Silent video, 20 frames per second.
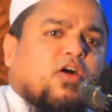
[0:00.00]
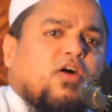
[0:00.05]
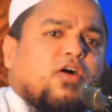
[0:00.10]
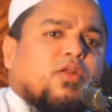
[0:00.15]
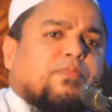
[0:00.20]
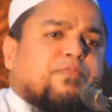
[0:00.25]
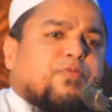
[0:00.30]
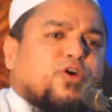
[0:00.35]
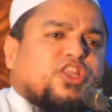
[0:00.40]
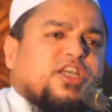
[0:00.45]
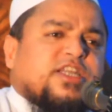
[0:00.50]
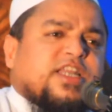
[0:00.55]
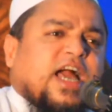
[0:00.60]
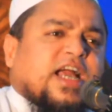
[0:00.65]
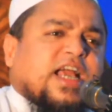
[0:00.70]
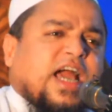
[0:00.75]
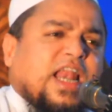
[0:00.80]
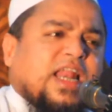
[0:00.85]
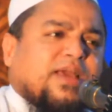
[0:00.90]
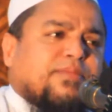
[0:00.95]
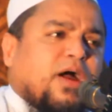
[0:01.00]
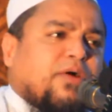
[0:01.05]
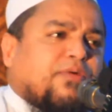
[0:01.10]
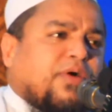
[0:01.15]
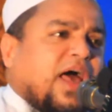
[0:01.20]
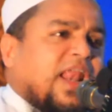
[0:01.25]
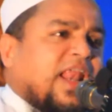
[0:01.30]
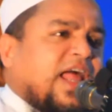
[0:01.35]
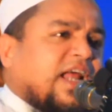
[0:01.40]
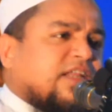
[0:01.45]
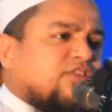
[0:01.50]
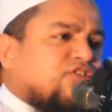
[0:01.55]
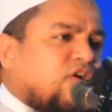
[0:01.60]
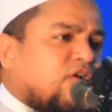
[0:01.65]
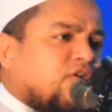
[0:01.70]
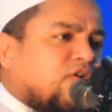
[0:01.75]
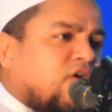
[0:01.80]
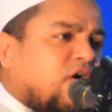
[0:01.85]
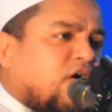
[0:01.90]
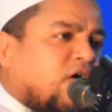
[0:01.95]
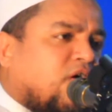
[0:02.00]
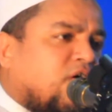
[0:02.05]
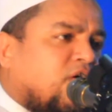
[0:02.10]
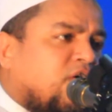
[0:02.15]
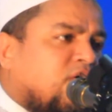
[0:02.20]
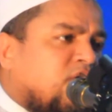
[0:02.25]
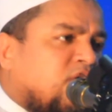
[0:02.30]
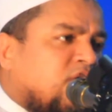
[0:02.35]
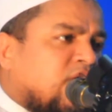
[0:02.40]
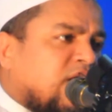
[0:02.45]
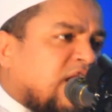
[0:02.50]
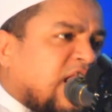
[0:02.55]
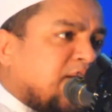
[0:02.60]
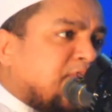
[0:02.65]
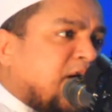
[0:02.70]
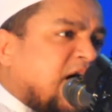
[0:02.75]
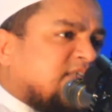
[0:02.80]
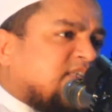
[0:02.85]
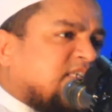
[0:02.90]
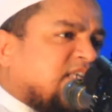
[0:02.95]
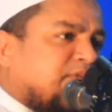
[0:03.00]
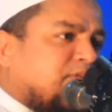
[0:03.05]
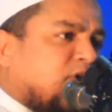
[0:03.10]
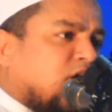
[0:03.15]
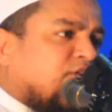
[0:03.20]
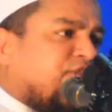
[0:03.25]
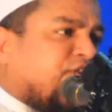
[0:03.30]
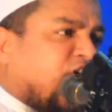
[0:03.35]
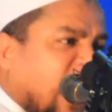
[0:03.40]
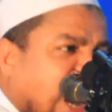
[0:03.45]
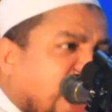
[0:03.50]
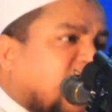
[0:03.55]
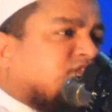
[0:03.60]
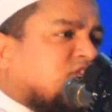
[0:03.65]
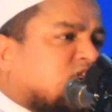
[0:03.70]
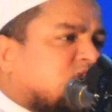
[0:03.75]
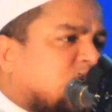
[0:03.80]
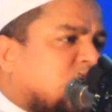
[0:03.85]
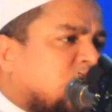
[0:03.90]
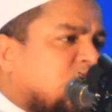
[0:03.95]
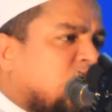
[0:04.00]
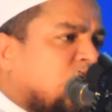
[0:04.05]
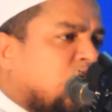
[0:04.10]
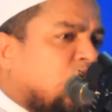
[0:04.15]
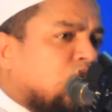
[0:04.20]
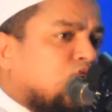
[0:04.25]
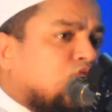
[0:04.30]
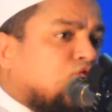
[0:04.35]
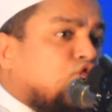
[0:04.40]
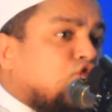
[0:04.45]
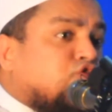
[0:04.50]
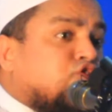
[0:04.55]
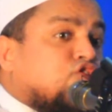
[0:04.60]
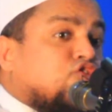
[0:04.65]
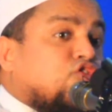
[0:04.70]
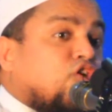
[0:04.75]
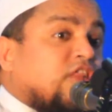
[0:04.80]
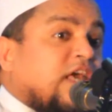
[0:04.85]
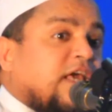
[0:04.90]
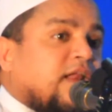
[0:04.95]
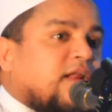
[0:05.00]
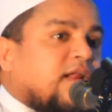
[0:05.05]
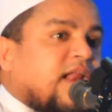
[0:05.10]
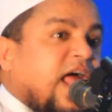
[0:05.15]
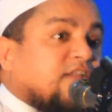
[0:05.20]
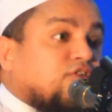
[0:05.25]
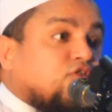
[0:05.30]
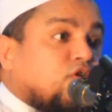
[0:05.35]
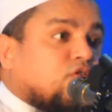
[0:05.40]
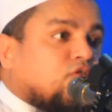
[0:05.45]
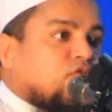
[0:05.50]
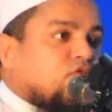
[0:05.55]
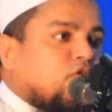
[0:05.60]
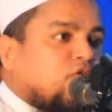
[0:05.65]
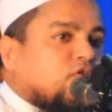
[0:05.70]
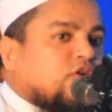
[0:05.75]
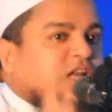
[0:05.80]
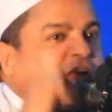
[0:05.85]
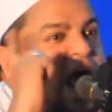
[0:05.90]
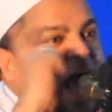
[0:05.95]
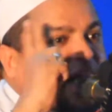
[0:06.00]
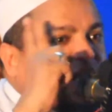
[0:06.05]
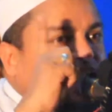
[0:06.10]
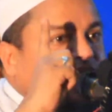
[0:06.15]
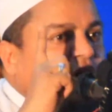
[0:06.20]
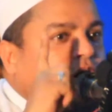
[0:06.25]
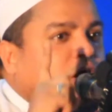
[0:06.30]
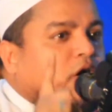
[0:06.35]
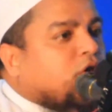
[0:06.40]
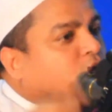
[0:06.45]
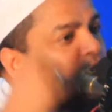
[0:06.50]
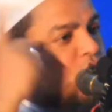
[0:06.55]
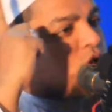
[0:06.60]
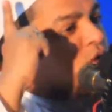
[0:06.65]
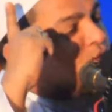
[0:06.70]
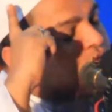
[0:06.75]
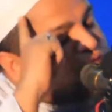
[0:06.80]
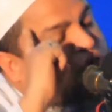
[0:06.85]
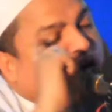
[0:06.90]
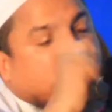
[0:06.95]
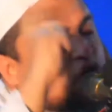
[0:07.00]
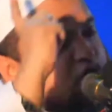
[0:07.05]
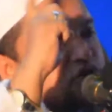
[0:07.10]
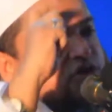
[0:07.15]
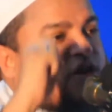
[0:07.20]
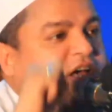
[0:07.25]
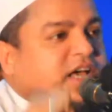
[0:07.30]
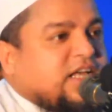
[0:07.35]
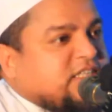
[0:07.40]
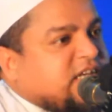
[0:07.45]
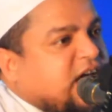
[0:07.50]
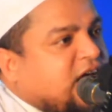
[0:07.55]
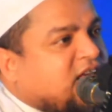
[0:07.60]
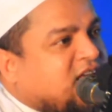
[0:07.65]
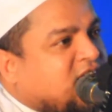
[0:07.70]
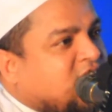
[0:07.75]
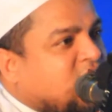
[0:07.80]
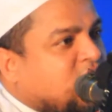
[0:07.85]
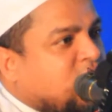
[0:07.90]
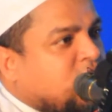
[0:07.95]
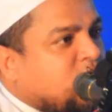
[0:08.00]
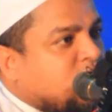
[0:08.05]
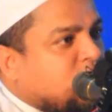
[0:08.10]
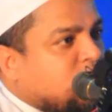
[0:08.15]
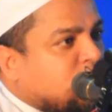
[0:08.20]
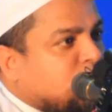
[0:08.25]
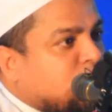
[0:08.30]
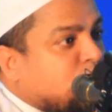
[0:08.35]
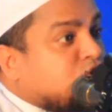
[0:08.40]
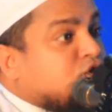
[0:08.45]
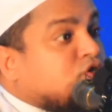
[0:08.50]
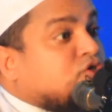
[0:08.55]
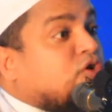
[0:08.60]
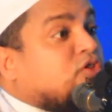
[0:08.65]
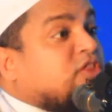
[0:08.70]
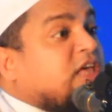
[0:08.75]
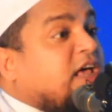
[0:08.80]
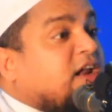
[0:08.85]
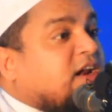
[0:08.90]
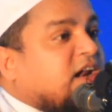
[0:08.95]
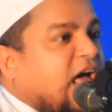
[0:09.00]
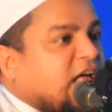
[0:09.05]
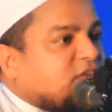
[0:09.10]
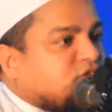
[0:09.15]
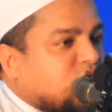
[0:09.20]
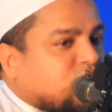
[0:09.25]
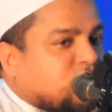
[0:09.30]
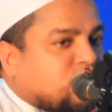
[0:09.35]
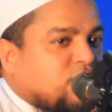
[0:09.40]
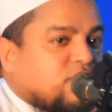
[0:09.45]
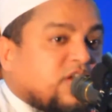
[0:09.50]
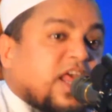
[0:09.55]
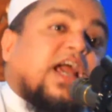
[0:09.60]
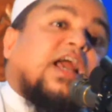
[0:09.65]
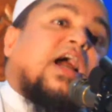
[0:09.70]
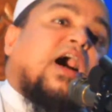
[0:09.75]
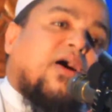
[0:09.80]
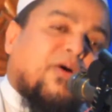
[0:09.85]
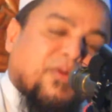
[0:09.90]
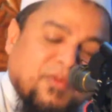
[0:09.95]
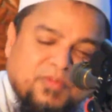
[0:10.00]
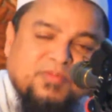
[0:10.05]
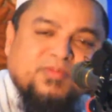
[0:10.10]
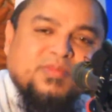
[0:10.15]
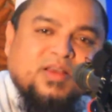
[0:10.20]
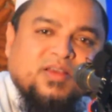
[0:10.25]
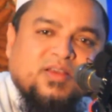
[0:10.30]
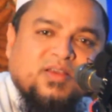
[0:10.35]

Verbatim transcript: তখন প্রতিটা কালেমাওয়ালার জন্য নামাজ যেমন ফরজ দুষ্টদের রাজত্ব ঠেক দেওয়া রকম ফরজ হয়ে যায় দুষ্টদের রাজত্ব ঠেকাও